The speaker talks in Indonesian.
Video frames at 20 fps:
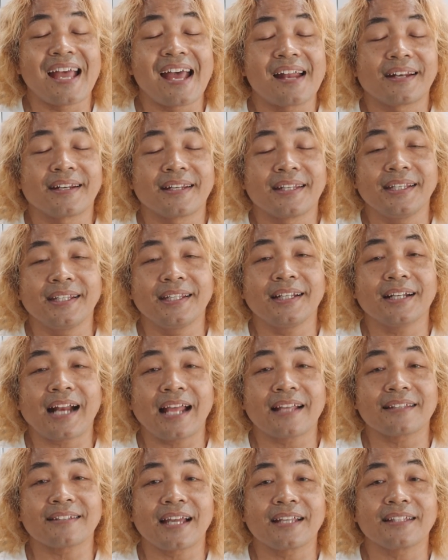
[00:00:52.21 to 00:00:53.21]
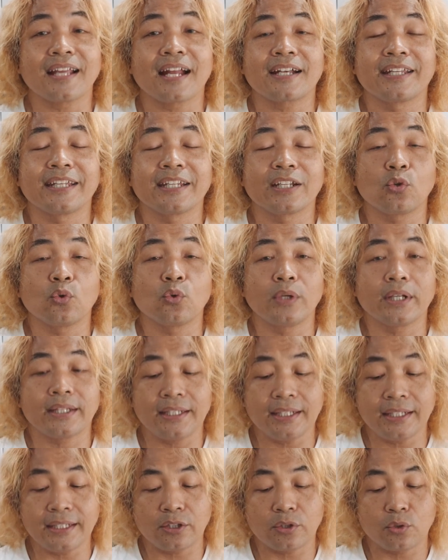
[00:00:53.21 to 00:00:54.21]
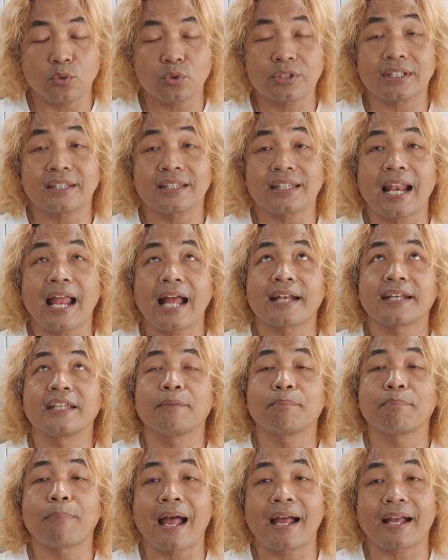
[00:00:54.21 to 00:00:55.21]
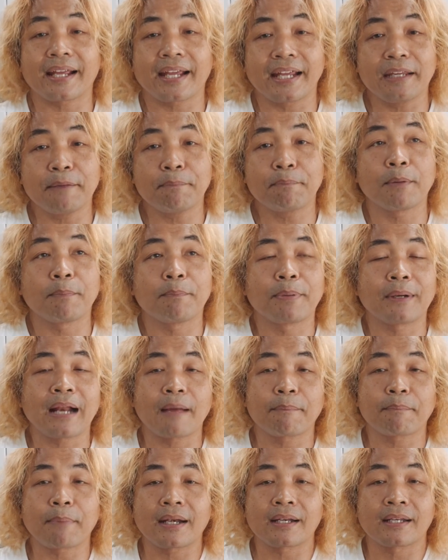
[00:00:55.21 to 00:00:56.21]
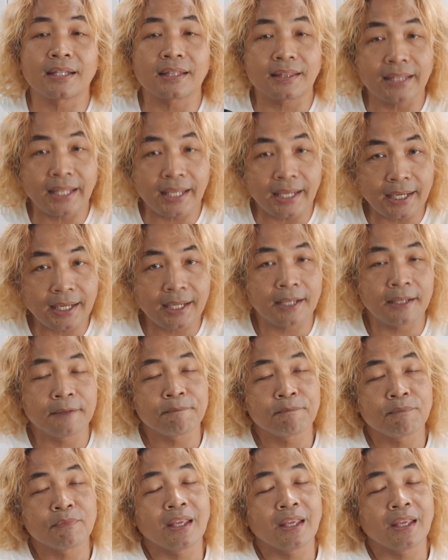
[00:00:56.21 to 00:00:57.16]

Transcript: Jadi rasanya di kulit itu setelah dipakai beberapa detik